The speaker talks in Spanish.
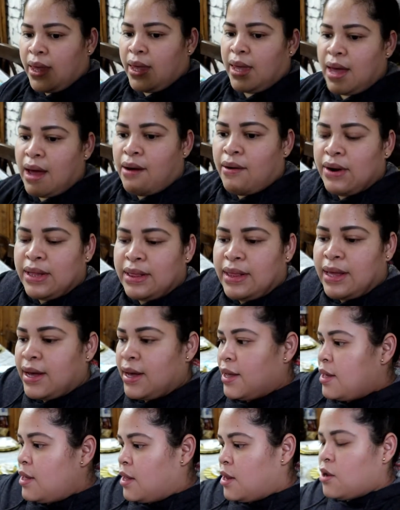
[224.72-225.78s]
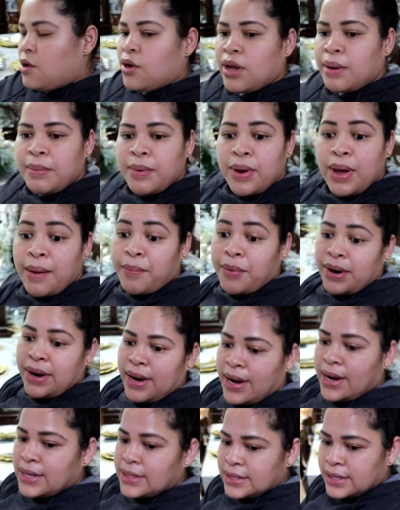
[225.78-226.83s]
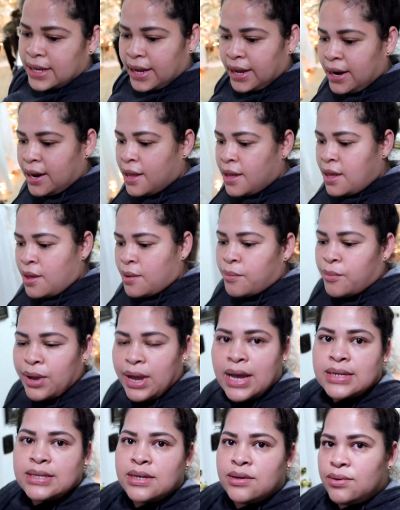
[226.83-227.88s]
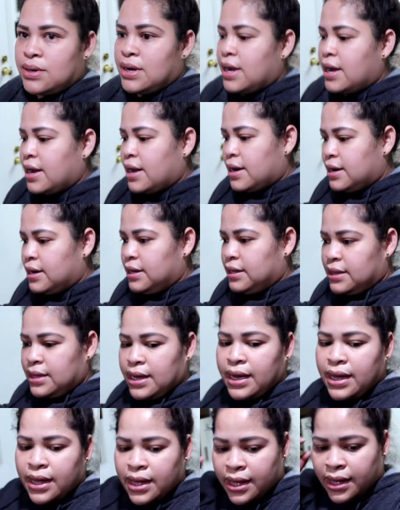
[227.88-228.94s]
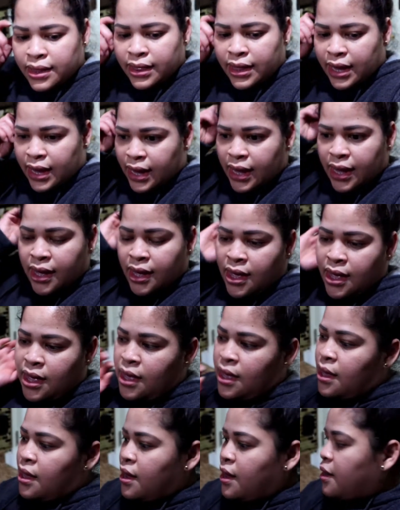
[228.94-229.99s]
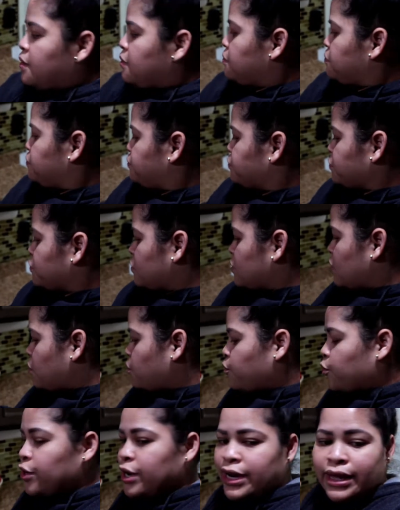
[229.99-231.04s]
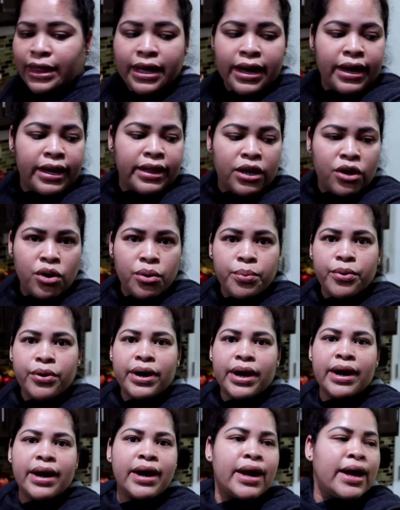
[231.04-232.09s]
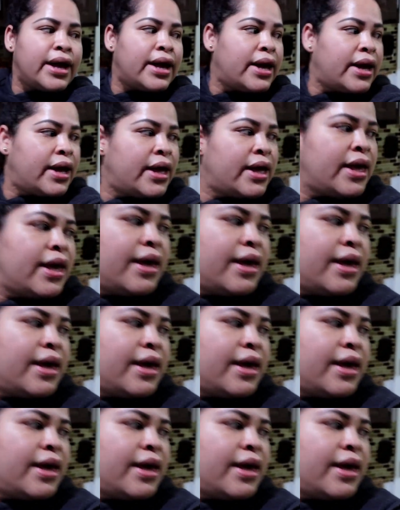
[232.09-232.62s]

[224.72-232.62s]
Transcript: Y ahorita lo que me voy a poner a hacer, voy a hacer una carnita de molida que tengo por acá